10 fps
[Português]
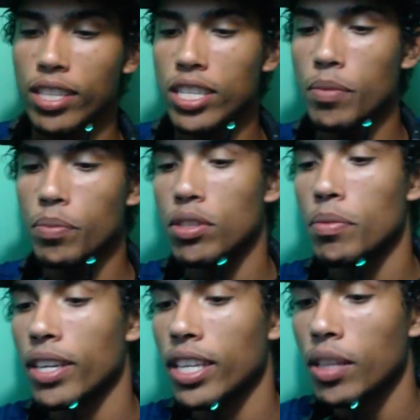Deixa aí por
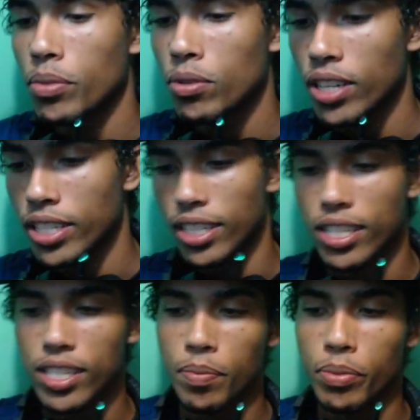cima aqui, depois eu
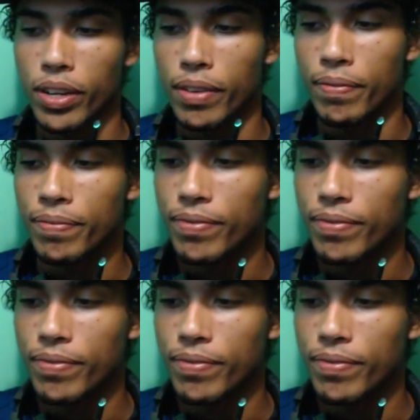ajeito essa porra.